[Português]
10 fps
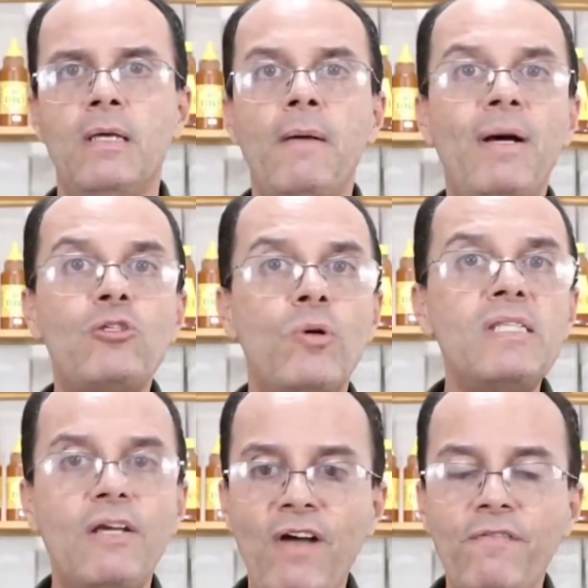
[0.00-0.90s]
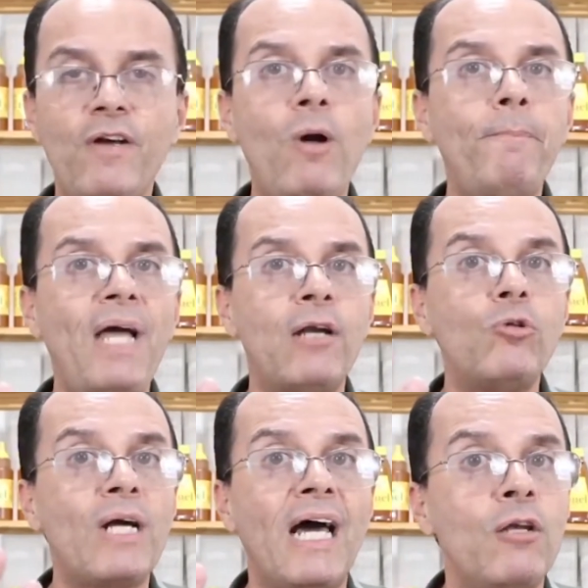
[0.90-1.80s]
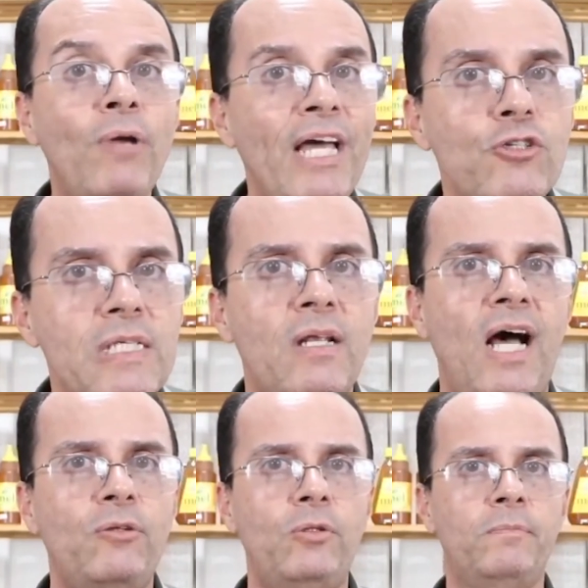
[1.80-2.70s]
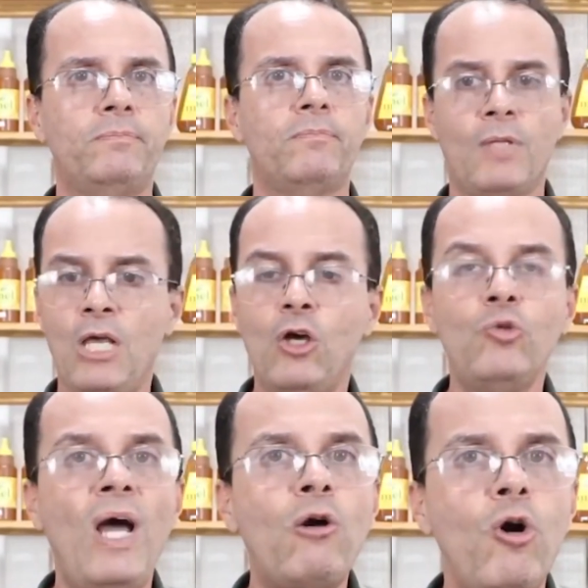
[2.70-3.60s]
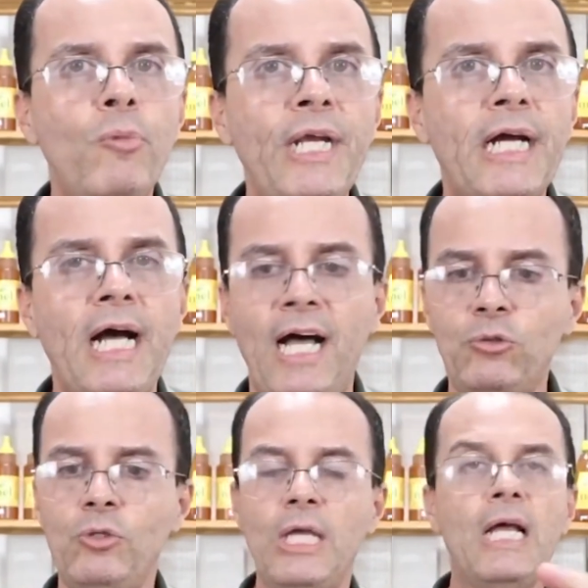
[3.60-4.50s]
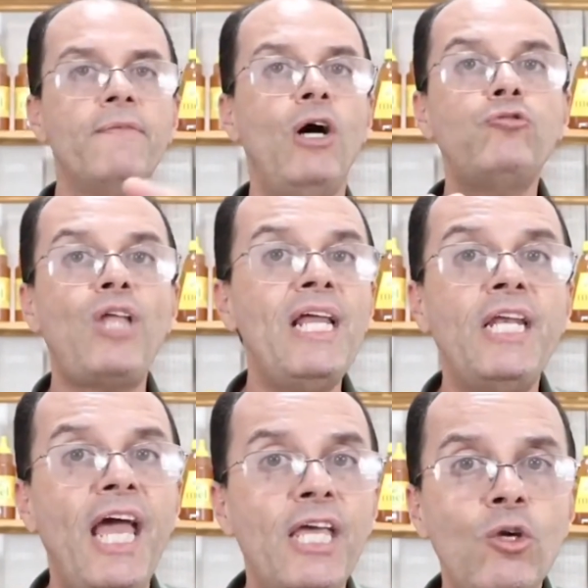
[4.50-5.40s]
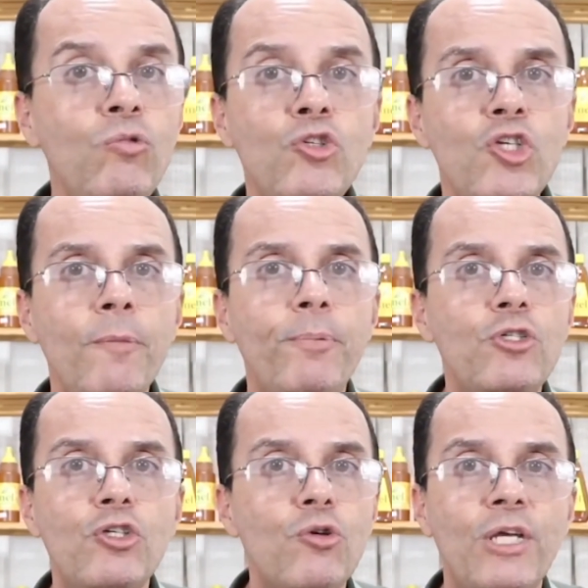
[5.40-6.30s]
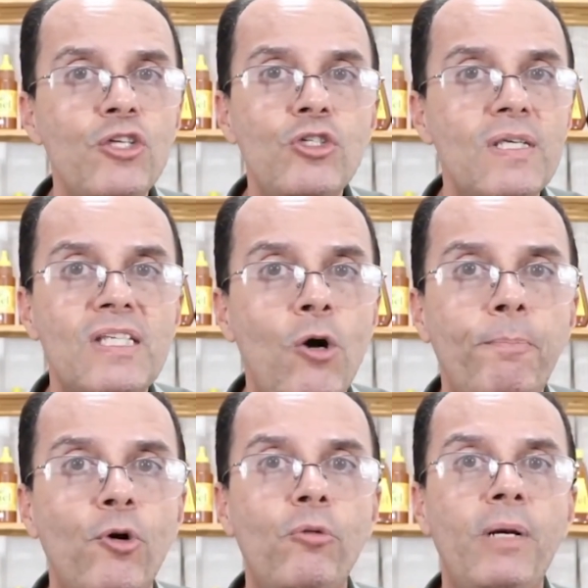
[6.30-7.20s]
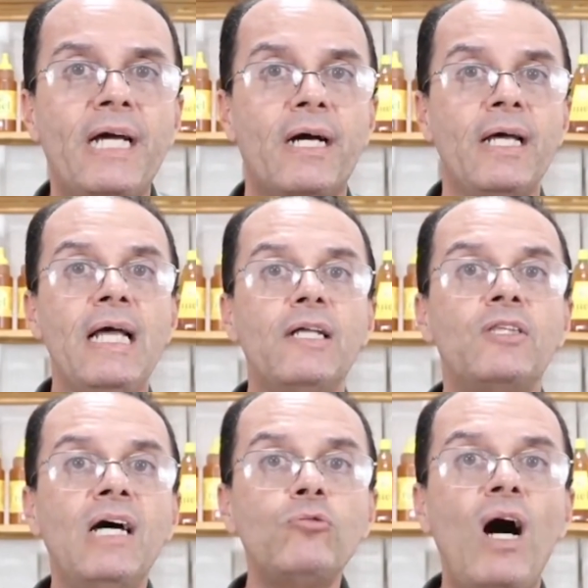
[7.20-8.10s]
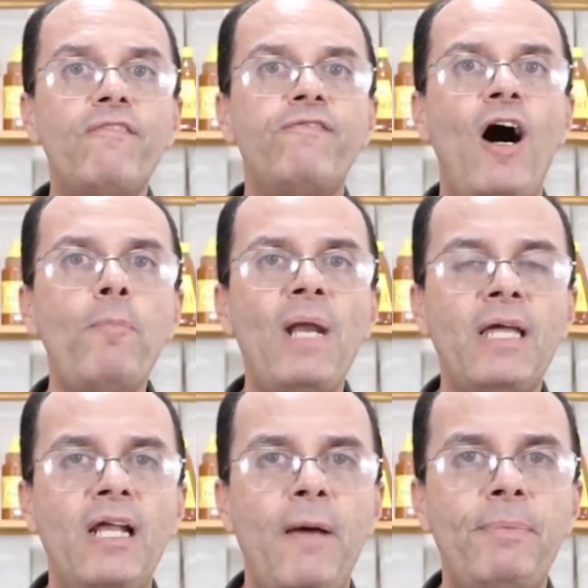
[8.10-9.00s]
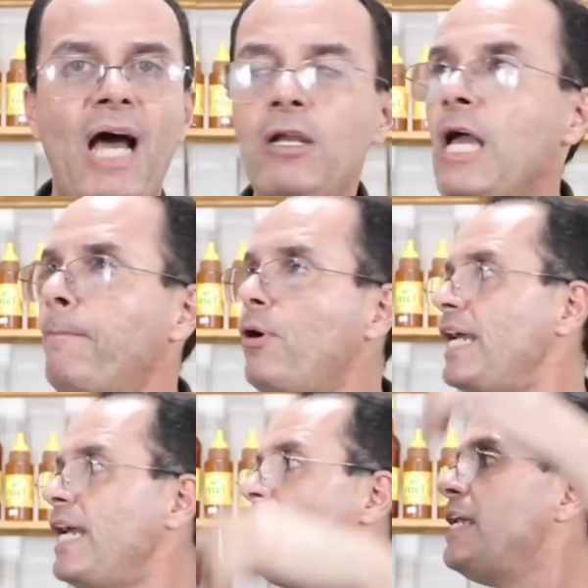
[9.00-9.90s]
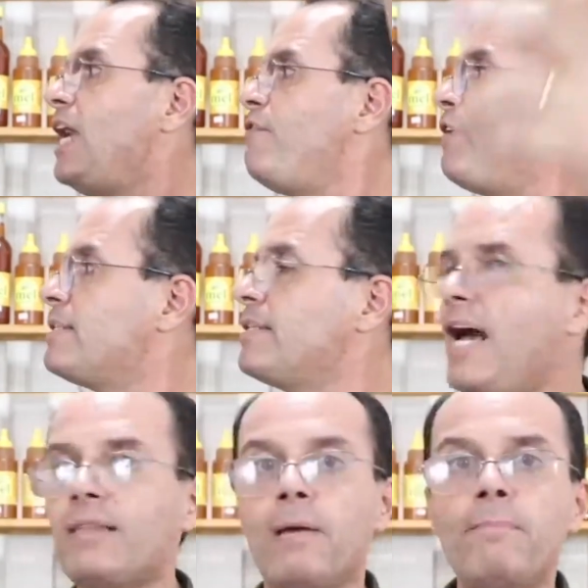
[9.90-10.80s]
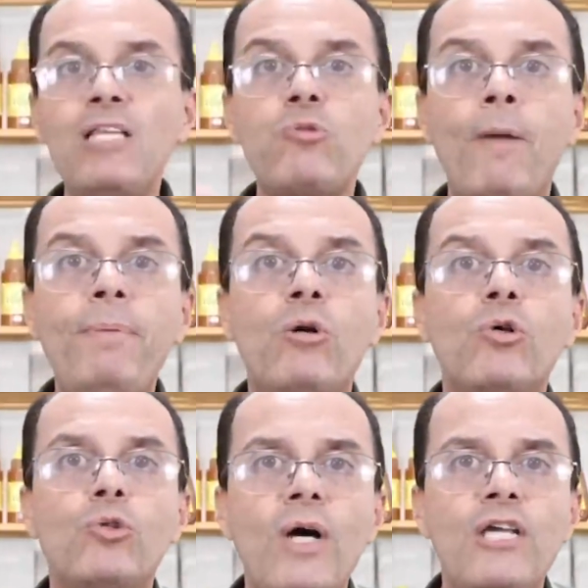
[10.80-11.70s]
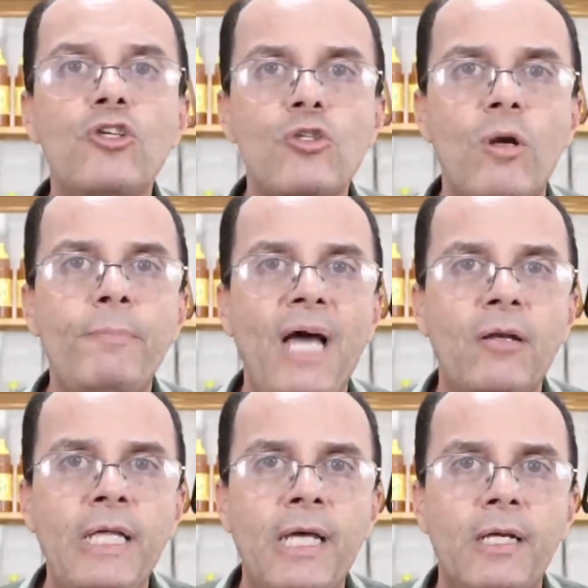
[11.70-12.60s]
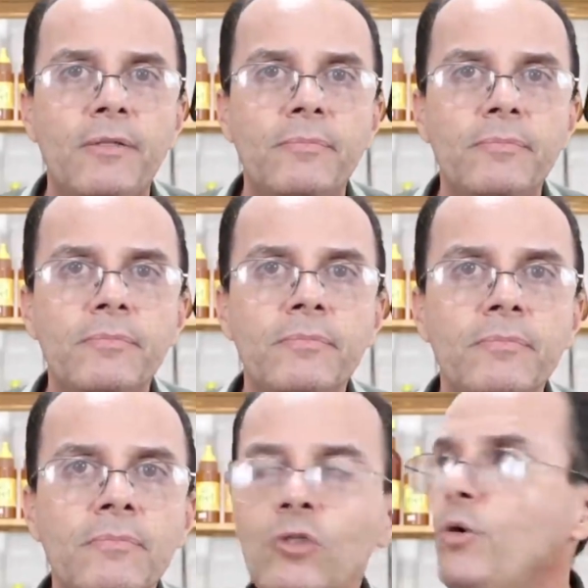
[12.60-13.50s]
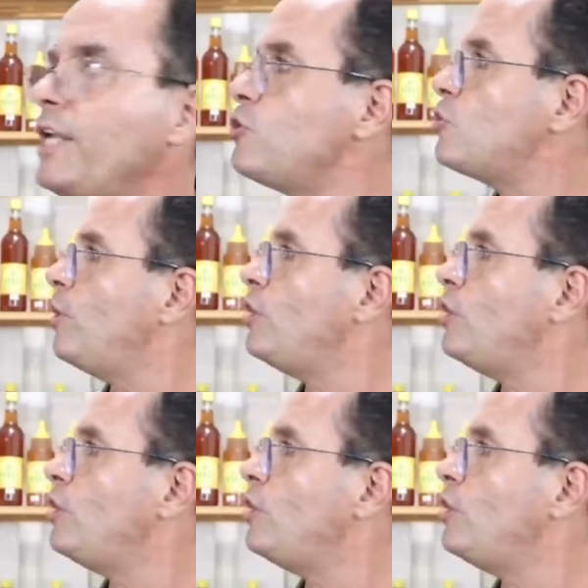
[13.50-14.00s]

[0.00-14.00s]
Mas quando você vai ver, o apiário do cara não é registrado, não é comunicado, não tem nenhum tipo de jurisdição pública dando aval para aquele apiário, porque ninguém faz nada. Mas o apicultor registrou o apiário dele? Não registrou,